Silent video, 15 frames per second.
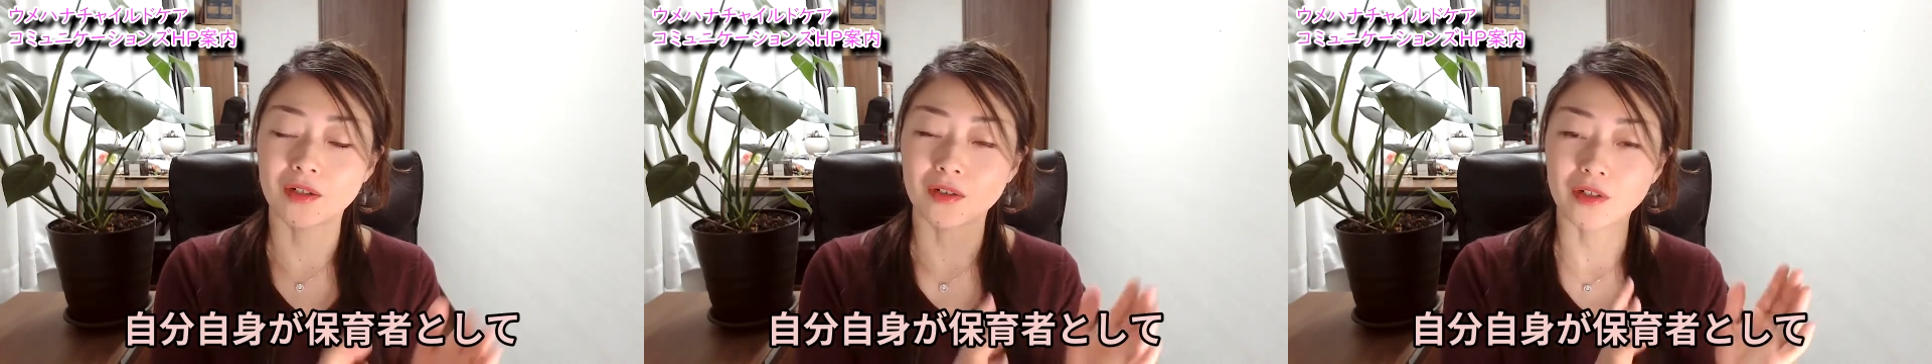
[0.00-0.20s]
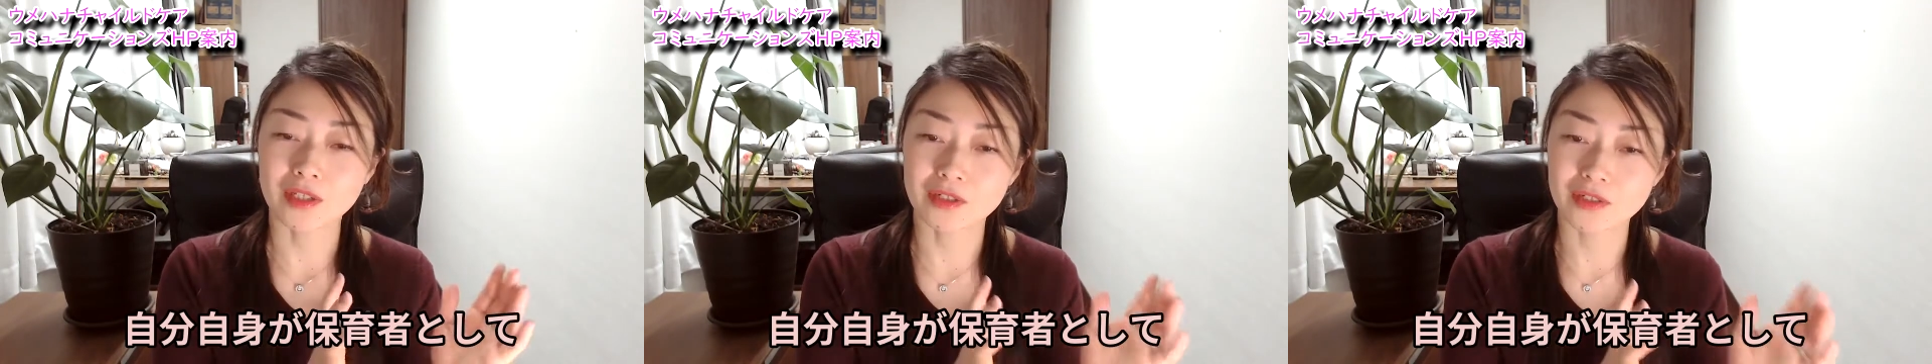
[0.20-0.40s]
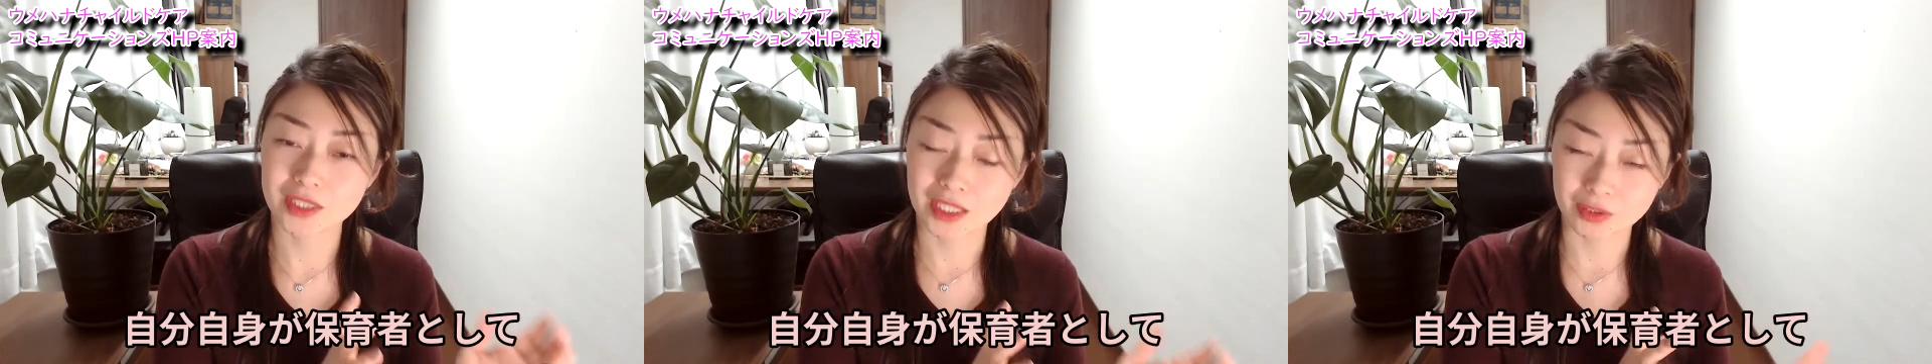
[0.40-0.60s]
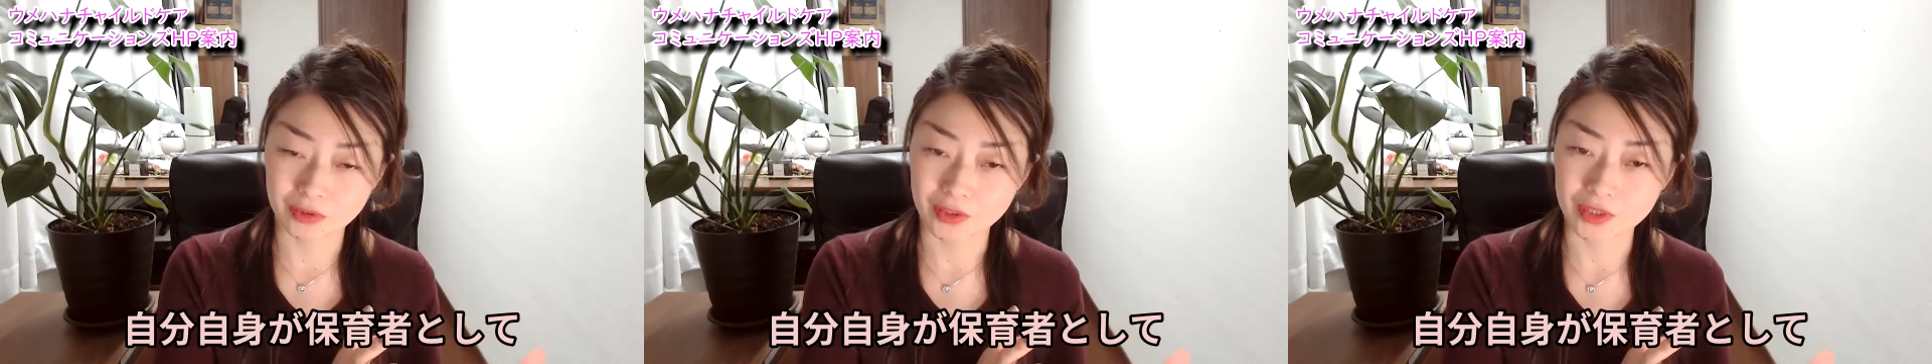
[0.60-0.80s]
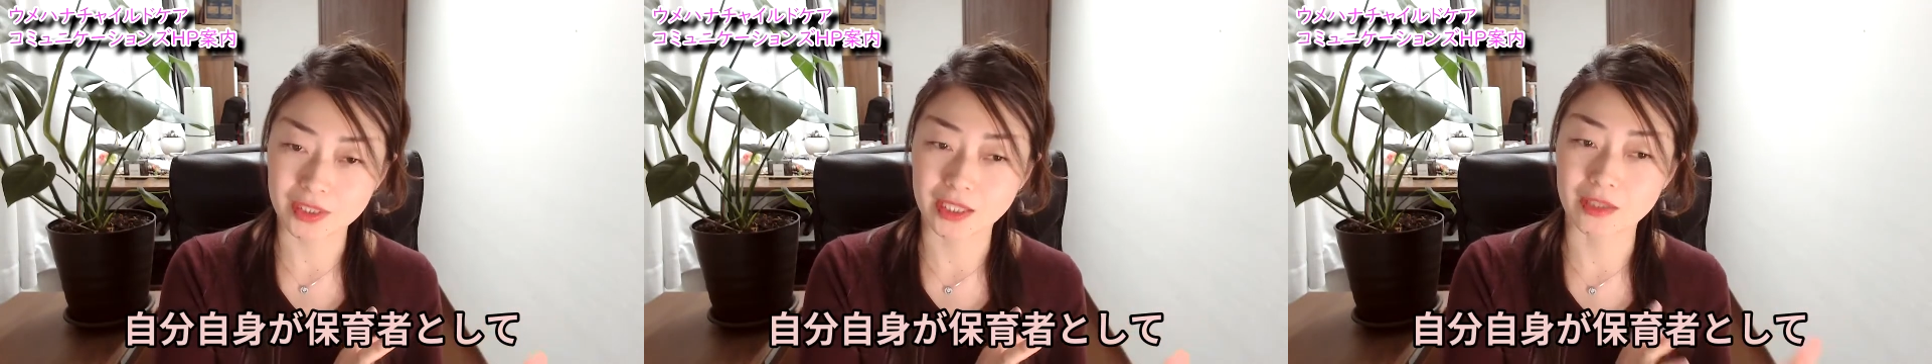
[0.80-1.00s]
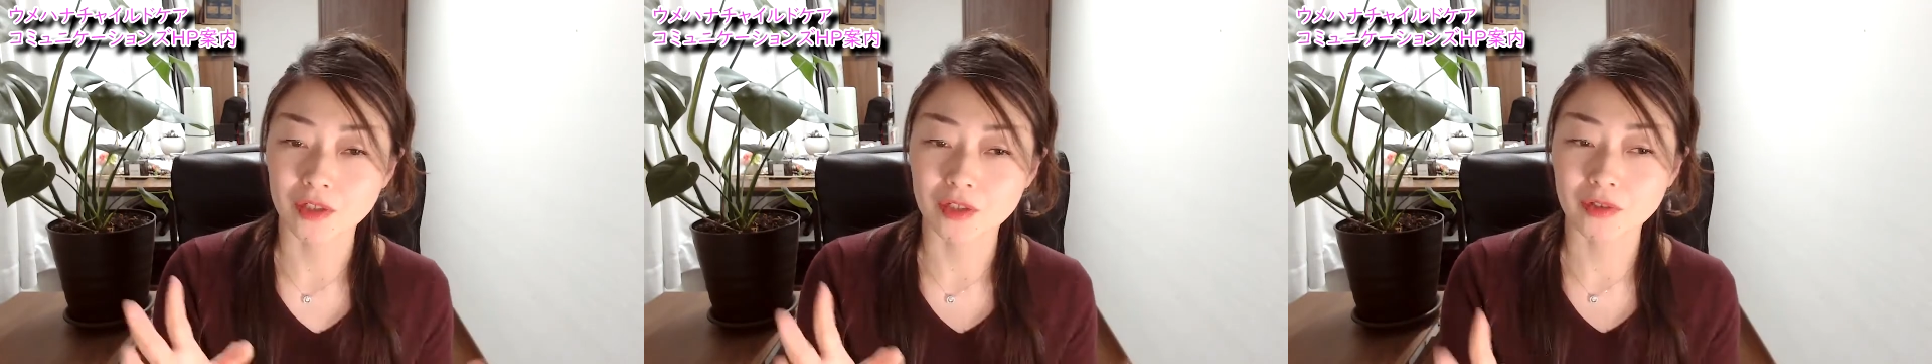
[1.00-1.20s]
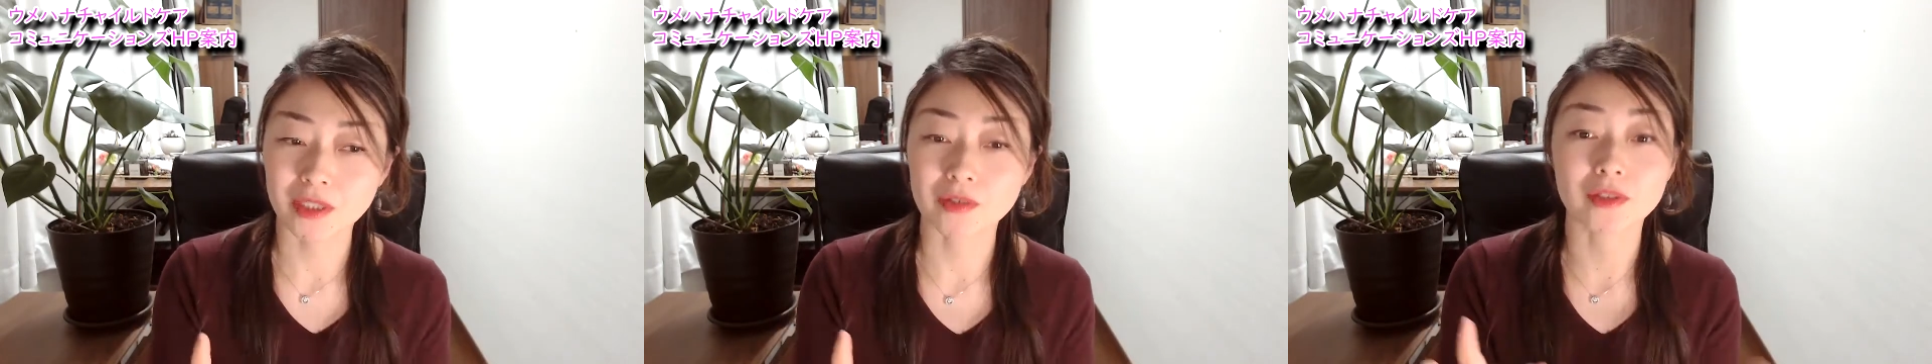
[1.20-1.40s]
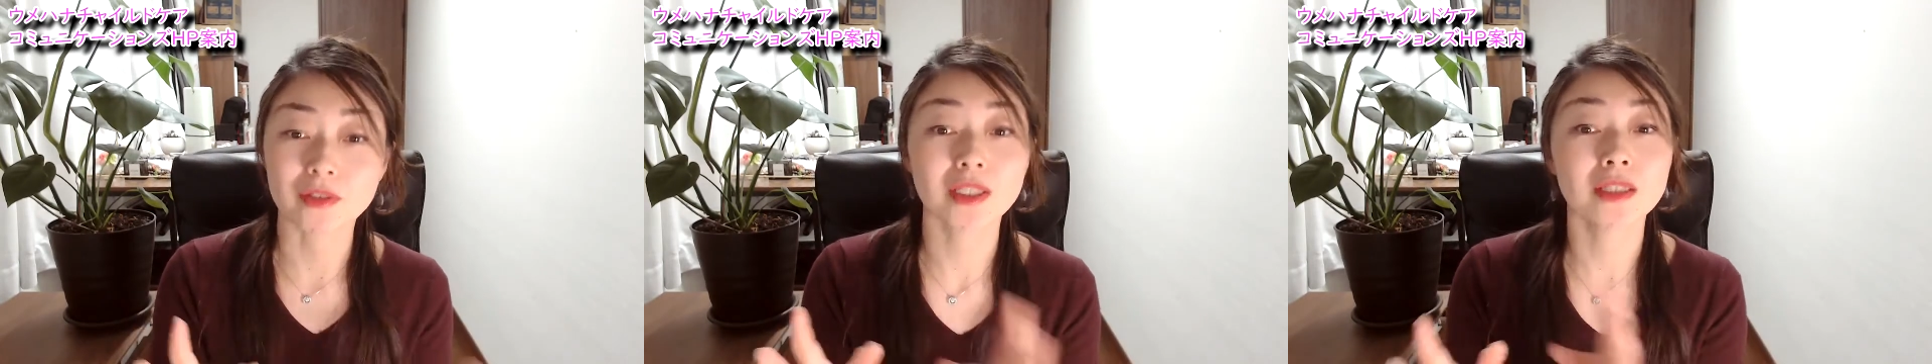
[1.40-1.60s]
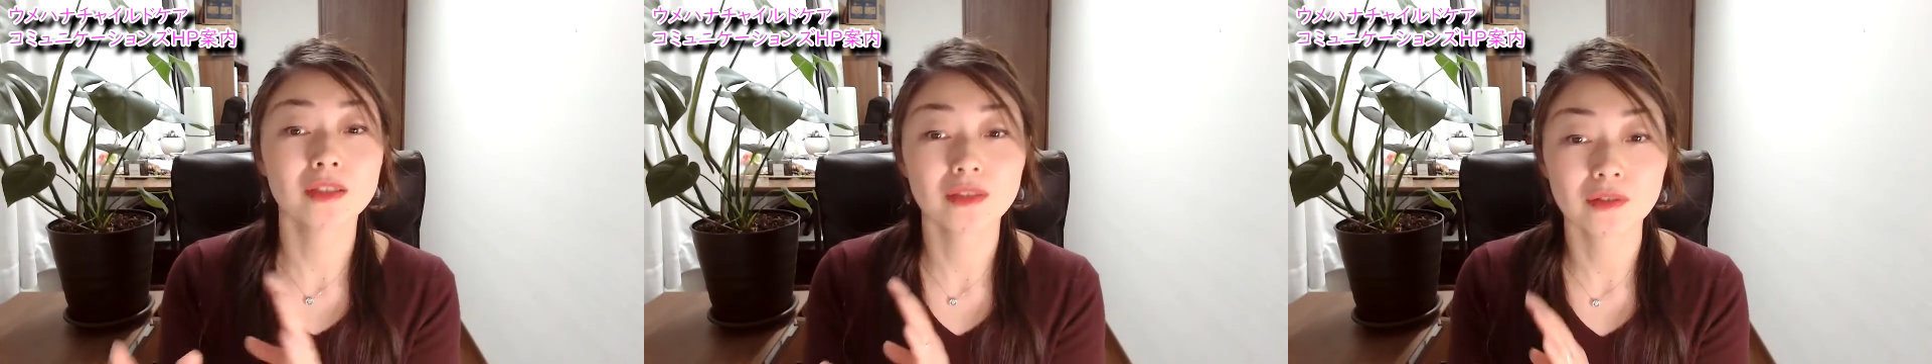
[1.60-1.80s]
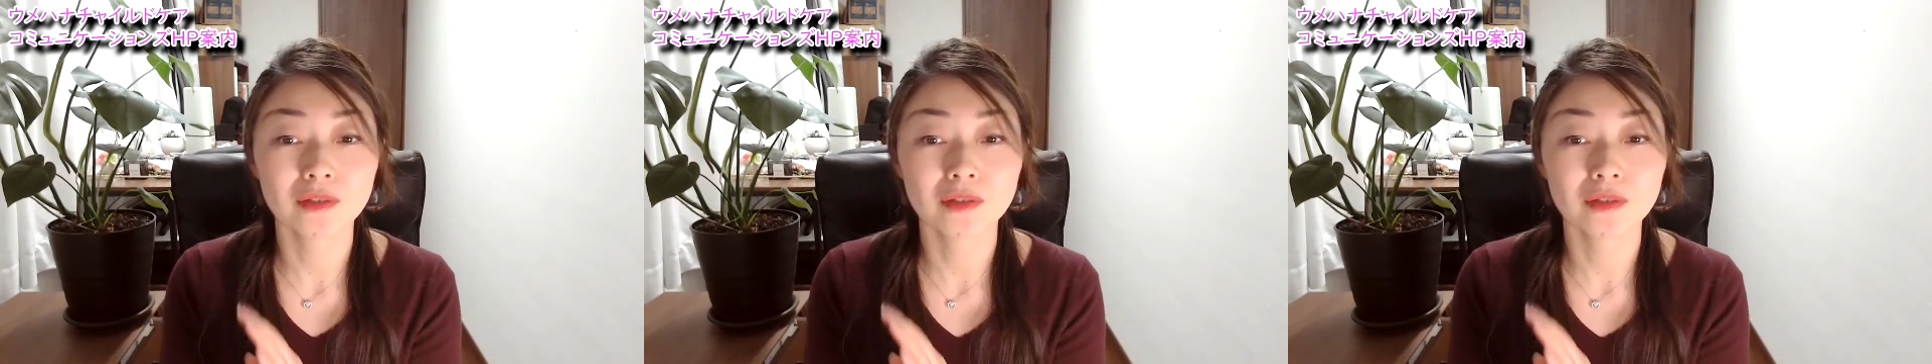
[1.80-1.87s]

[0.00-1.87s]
保育者として保育園の施設